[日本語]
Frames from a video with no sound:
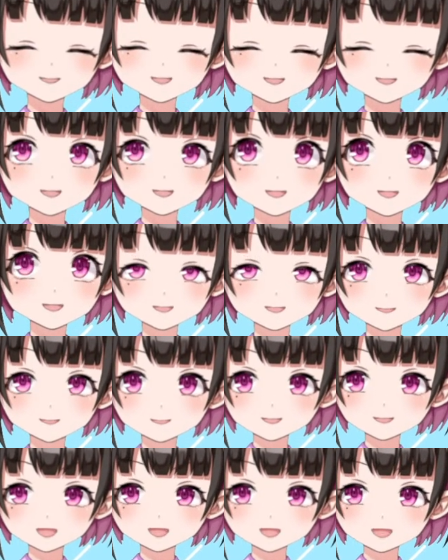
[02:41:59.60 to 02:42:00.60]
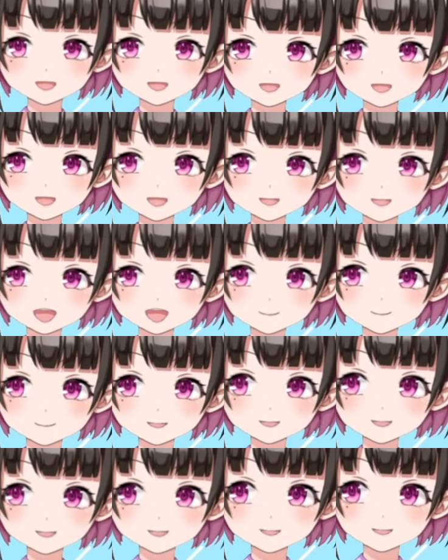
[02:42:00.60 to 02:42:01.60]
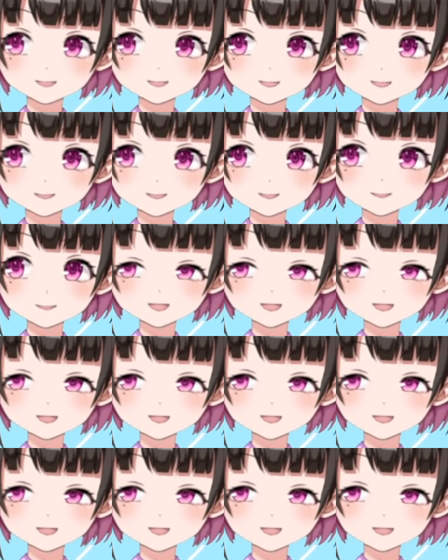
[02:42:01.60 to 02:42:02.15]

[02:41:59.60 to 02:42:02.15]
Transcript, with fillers: さあ、全木二人目。止め